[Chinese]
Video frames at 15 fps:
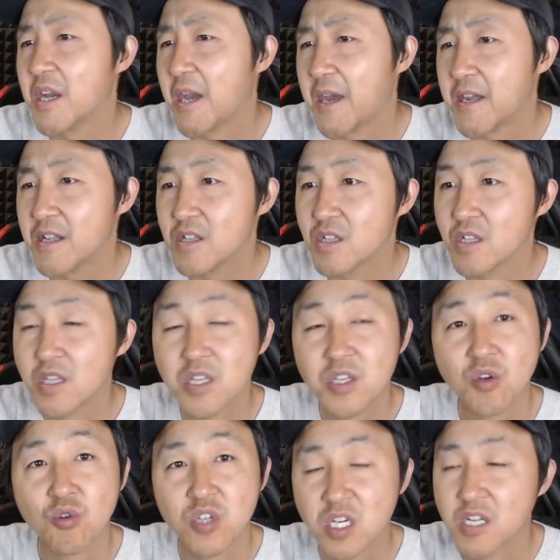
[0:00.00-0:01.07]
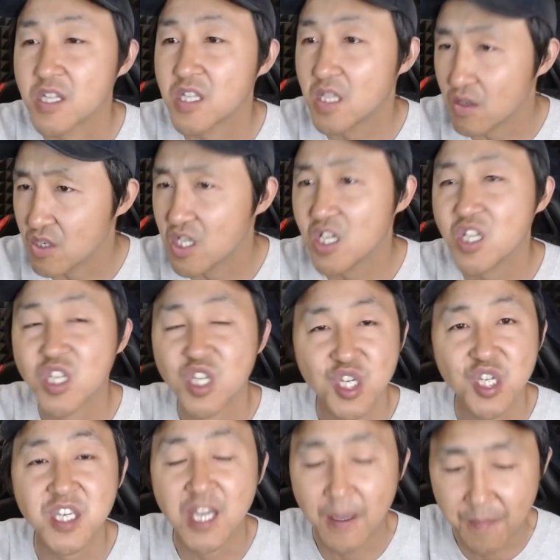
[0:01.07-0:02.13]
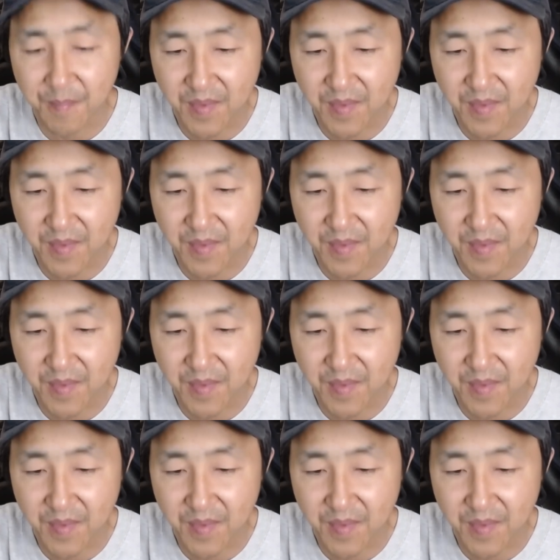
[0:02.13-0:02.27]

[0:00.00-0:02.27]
还有这个定期体检、